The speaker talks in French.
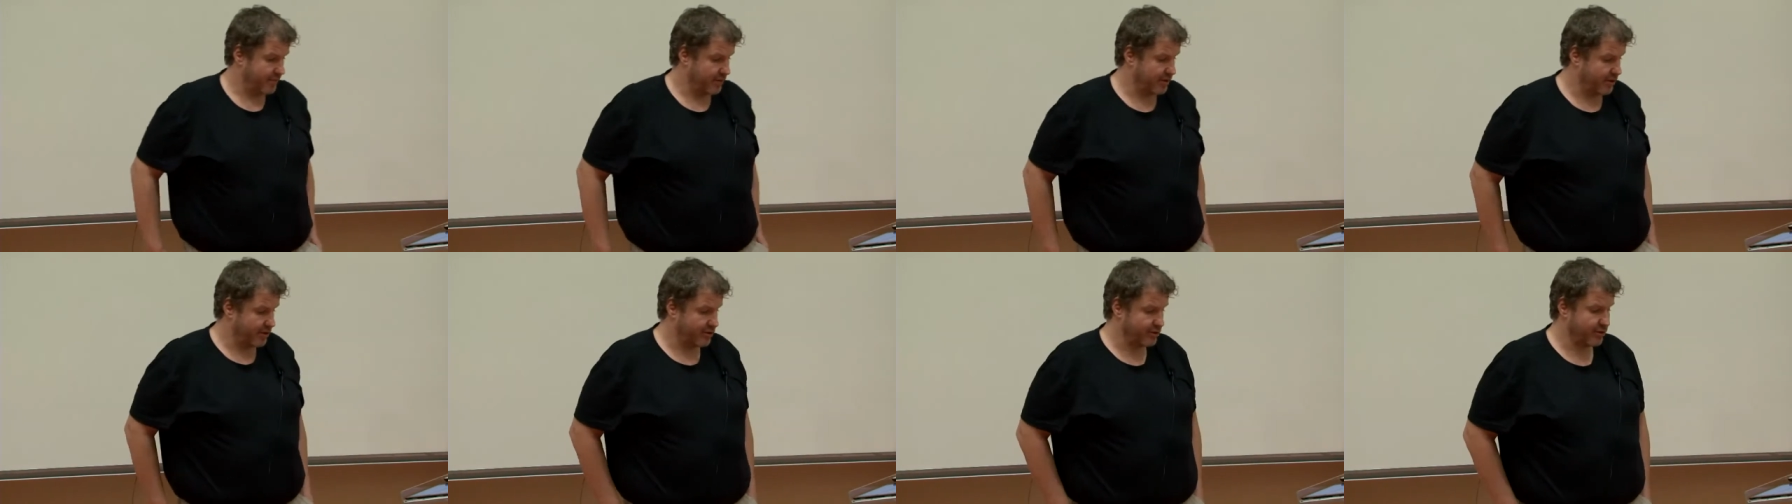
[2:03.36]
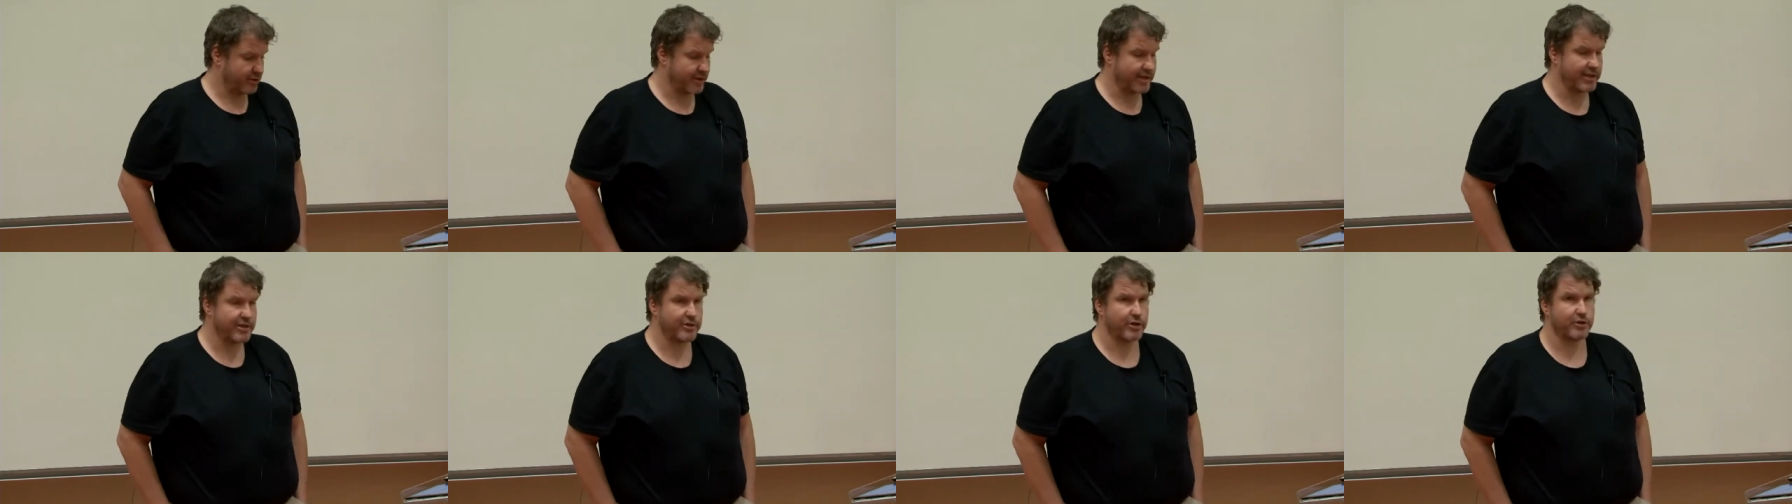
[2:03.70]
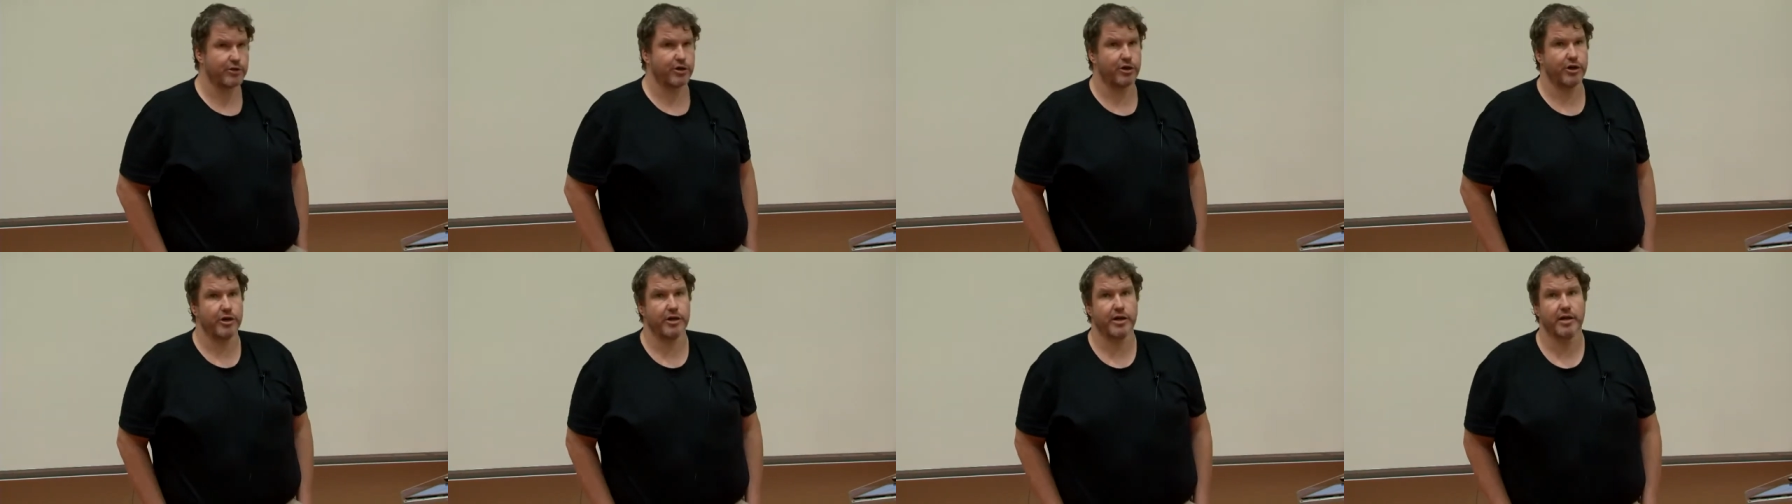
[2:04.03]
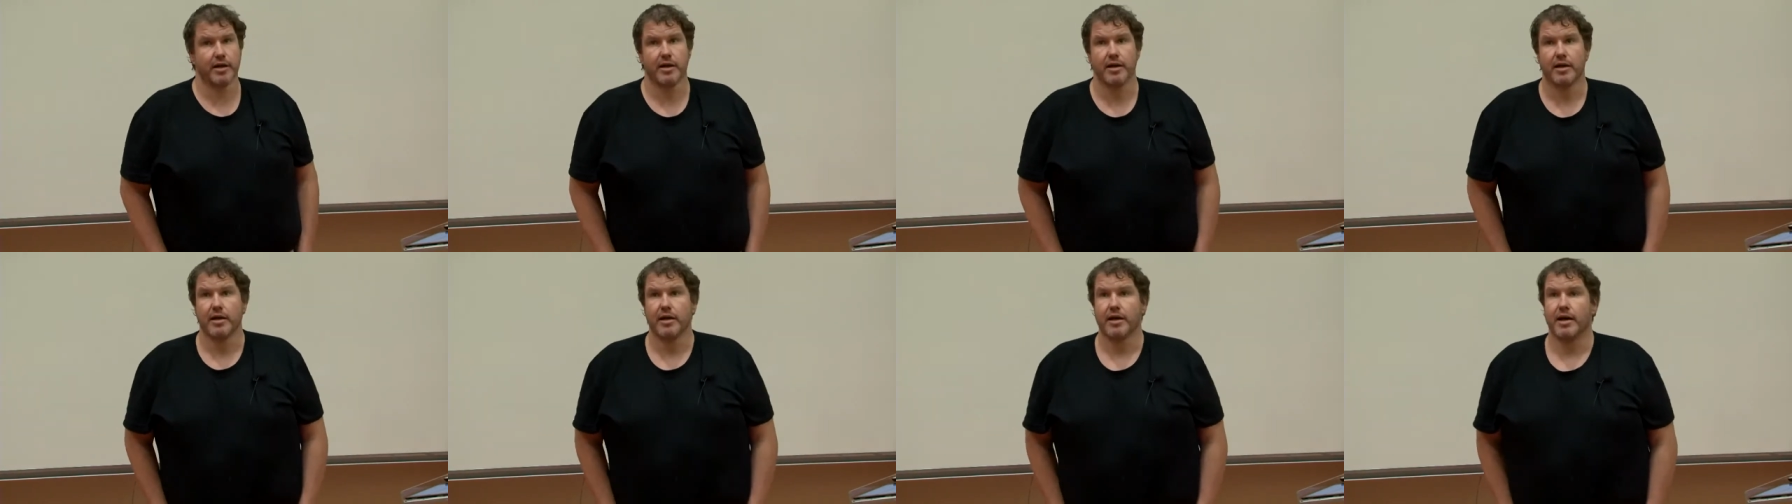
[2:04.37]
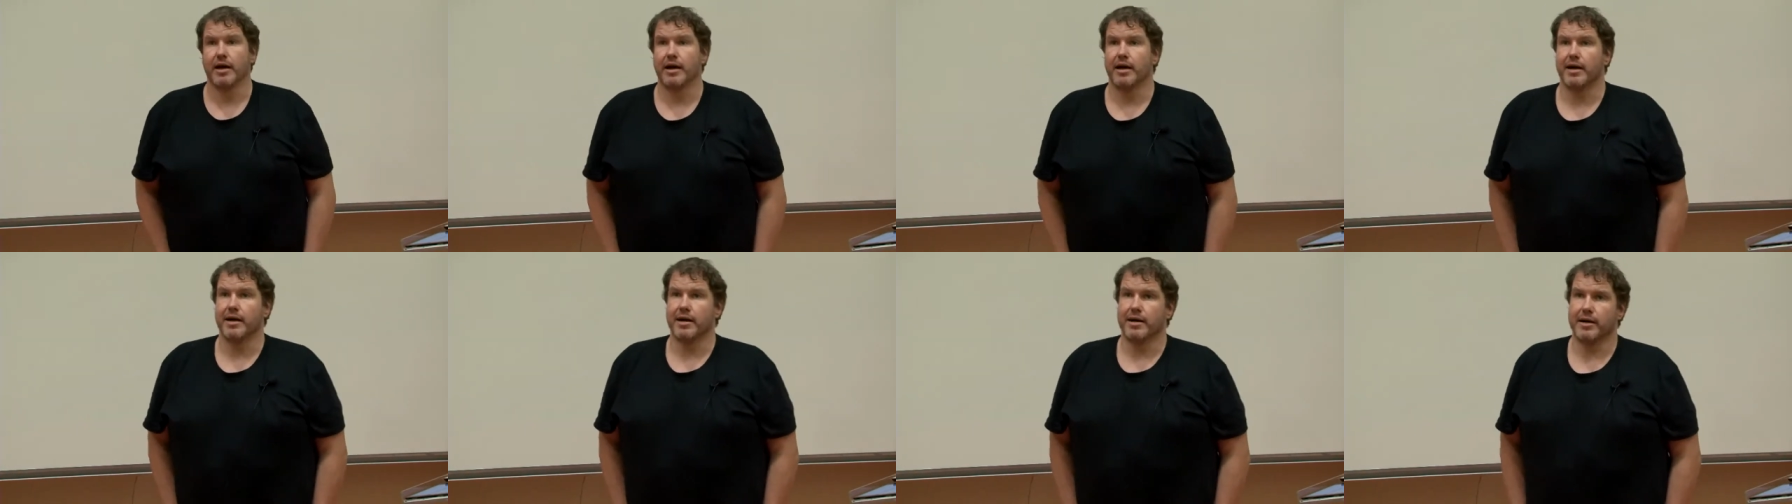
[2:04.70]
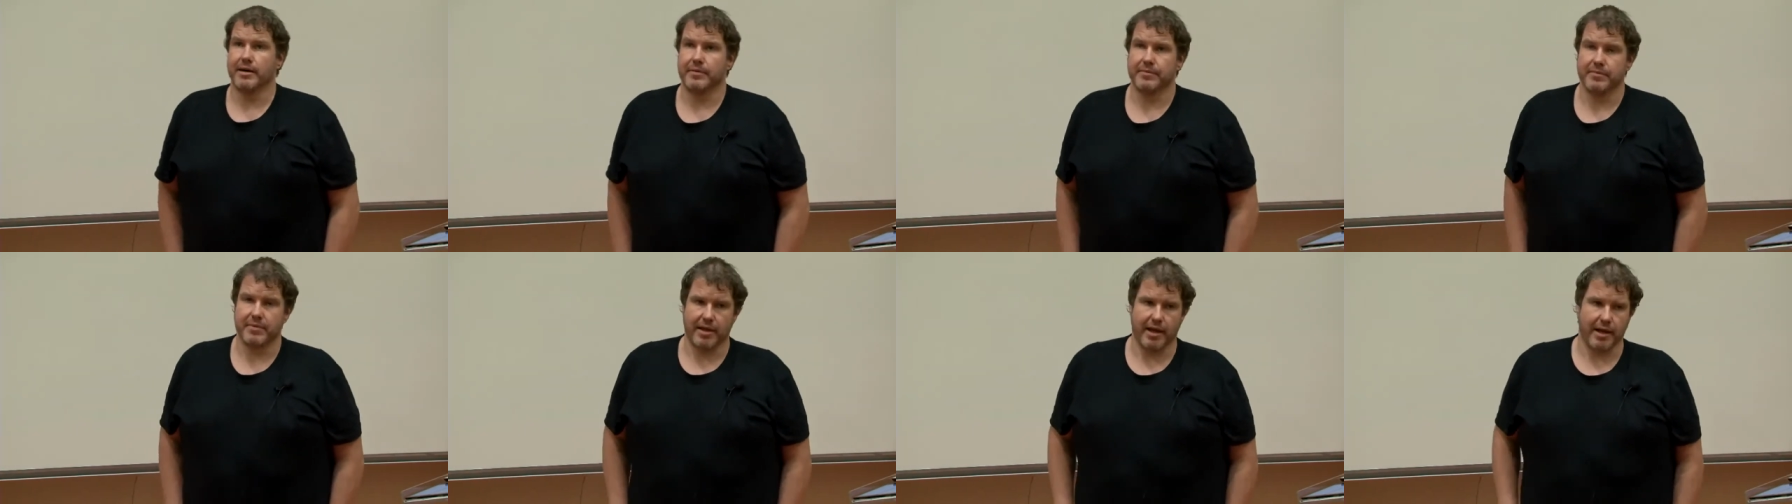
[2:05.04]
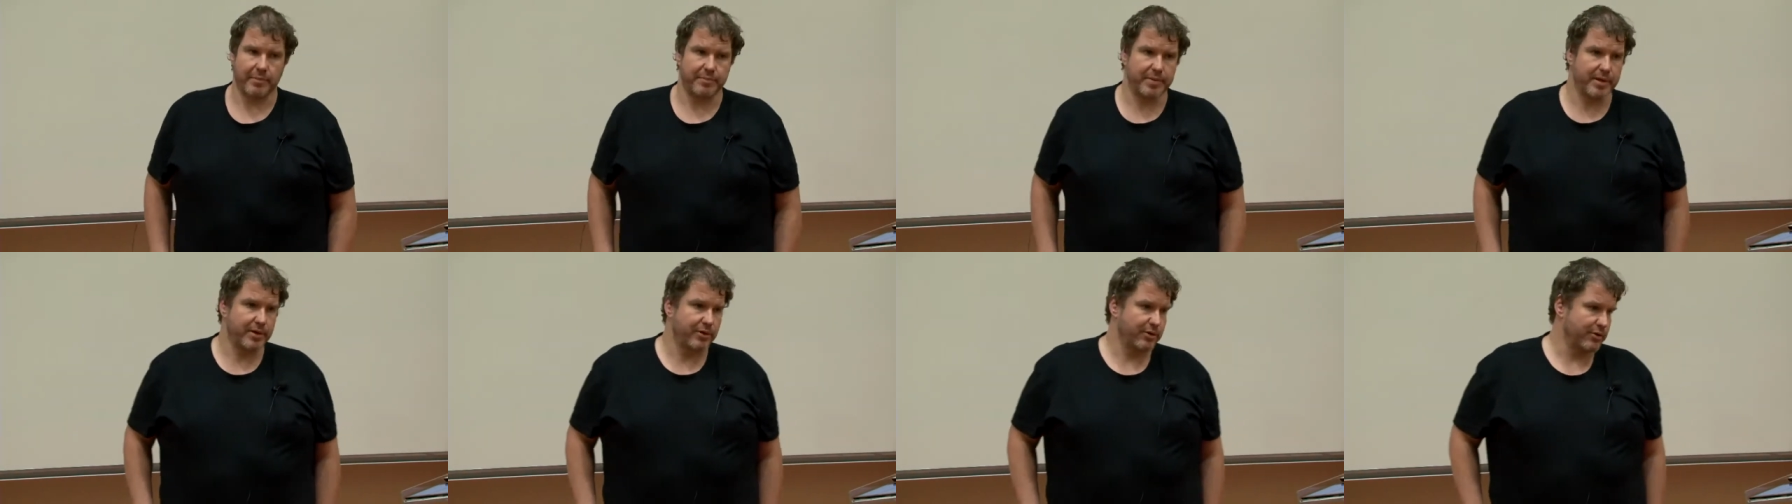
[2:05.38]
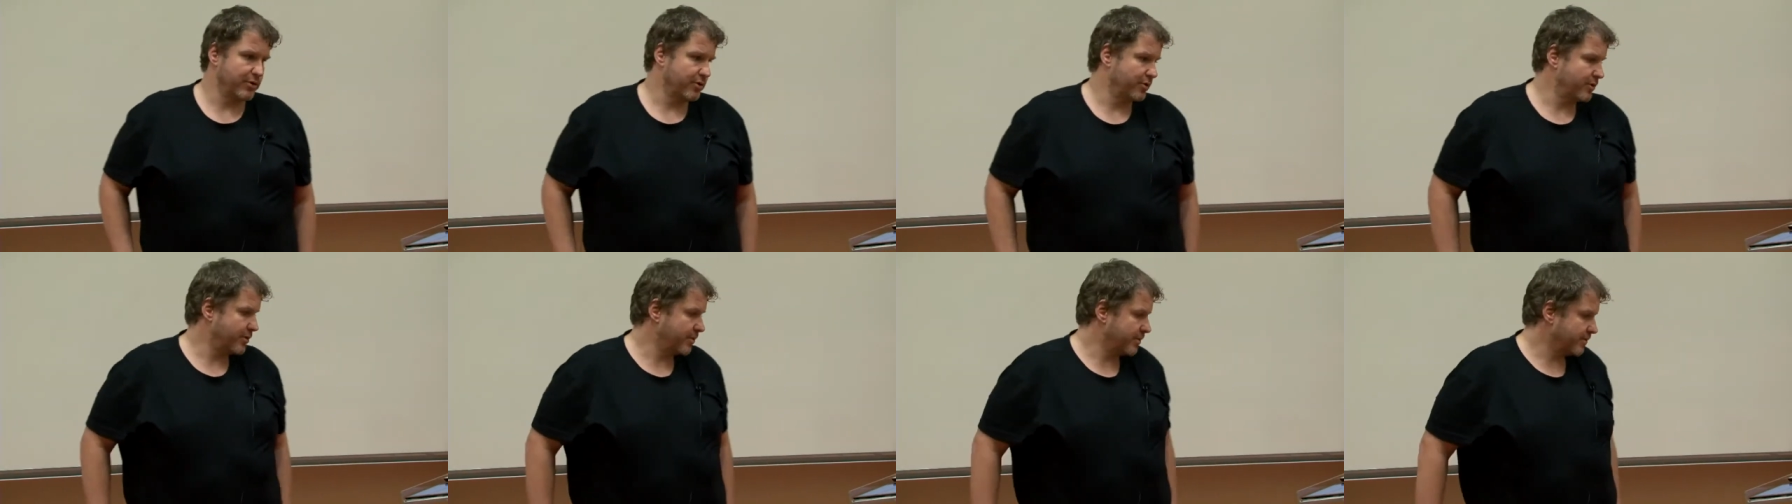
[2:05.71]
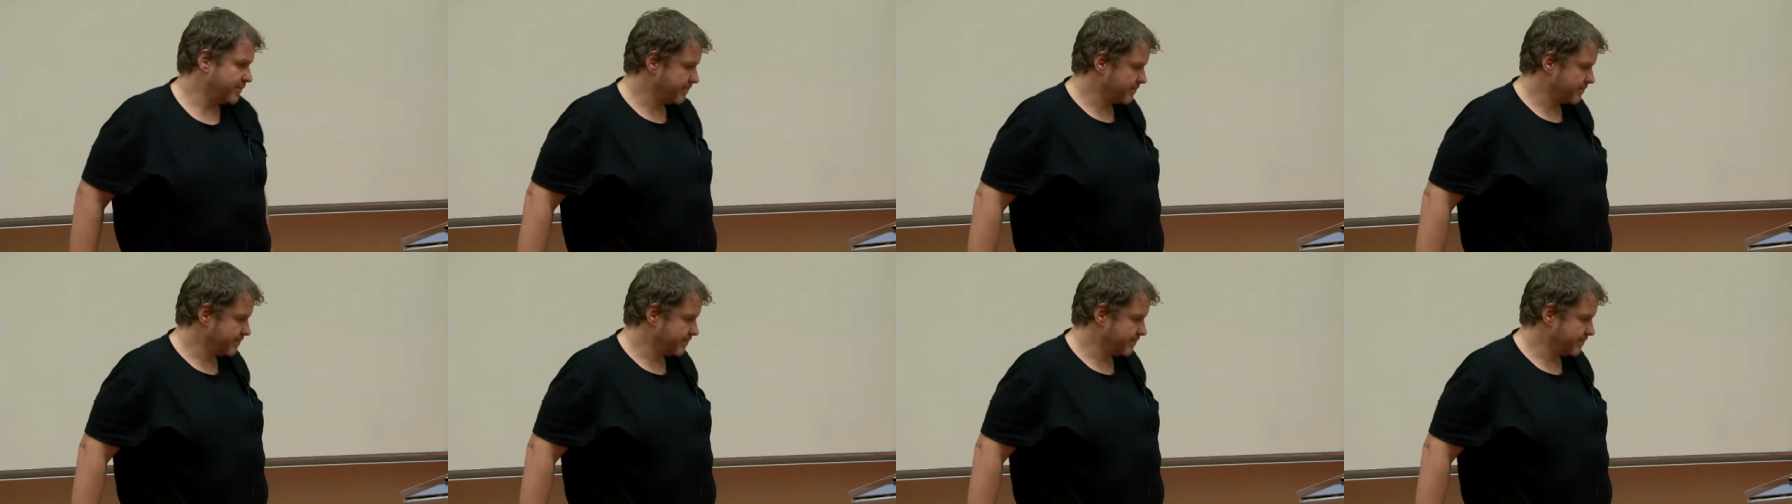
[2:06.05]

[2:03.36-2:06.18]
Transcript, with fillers: de, de, Clinton Roy à Piccolo.